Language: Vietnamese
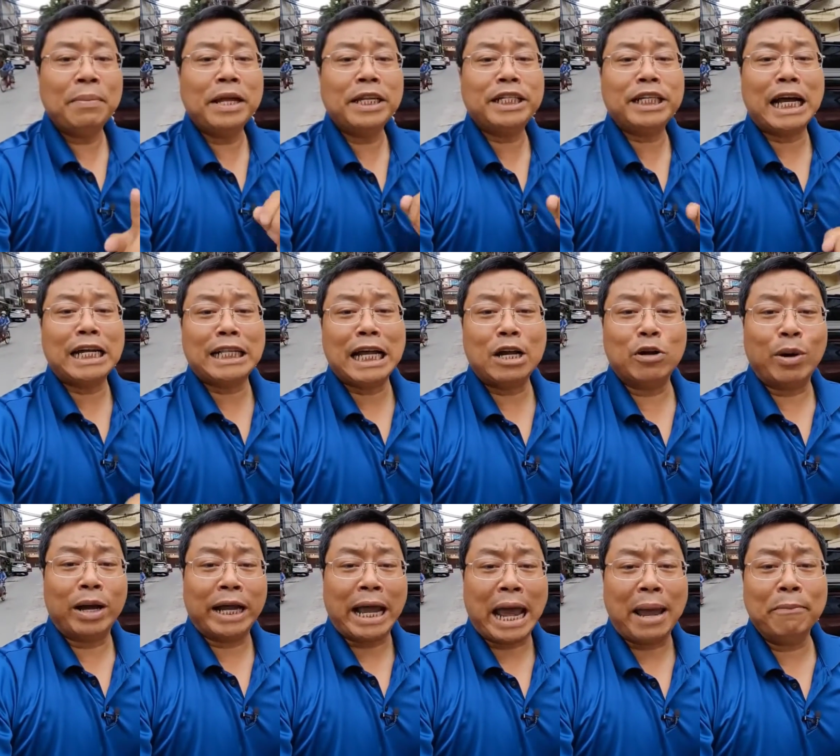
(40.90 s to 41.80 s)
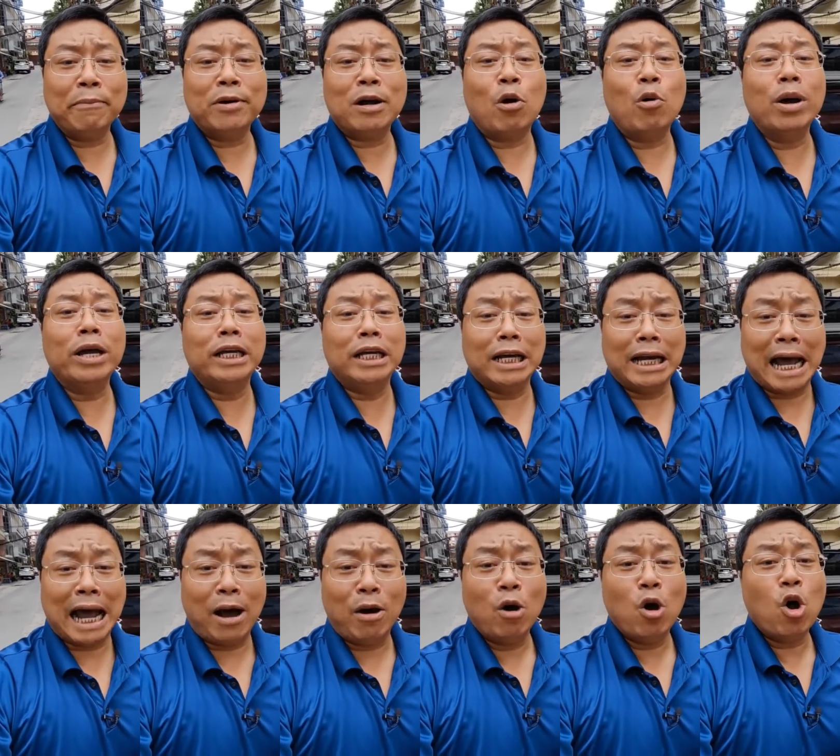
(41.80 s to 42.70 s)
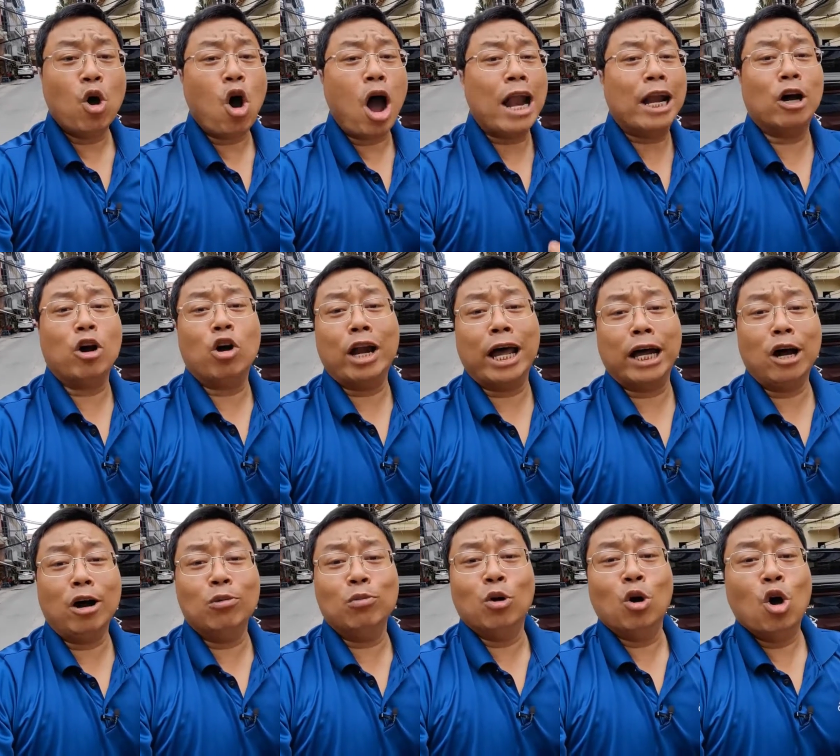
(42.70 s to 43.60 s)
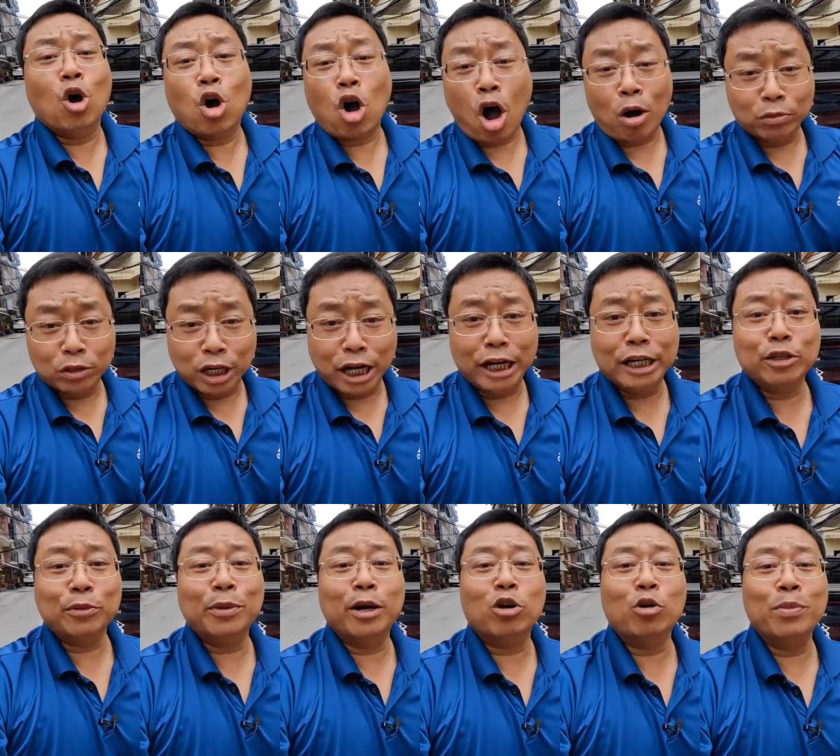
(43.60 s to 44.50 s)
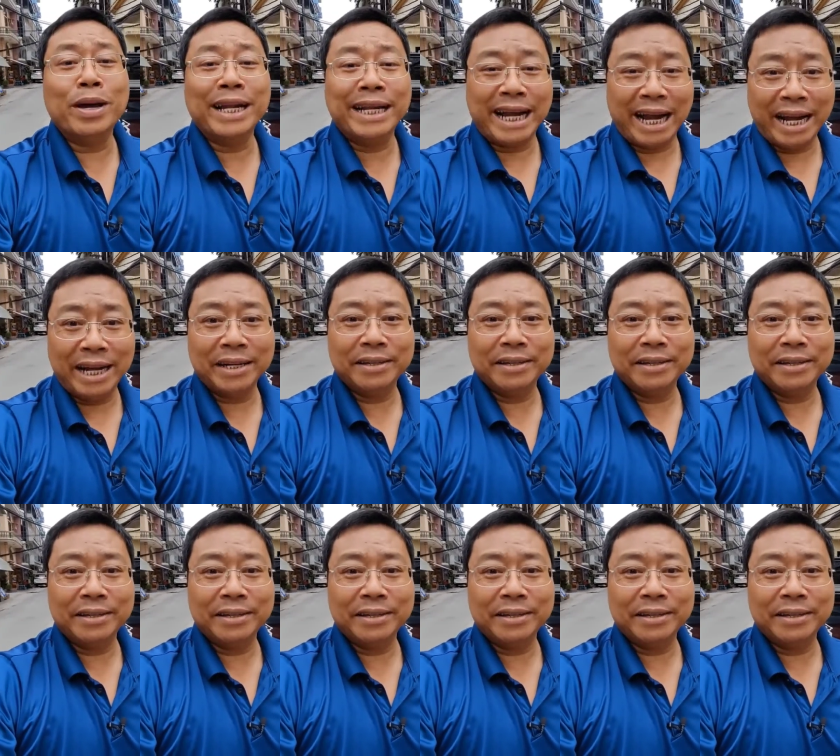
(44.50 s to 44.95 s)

Thế mít chai tân của anh em cấu hình như nào? Có ăn được con này không? Còn dưới cho mọi người cùng biết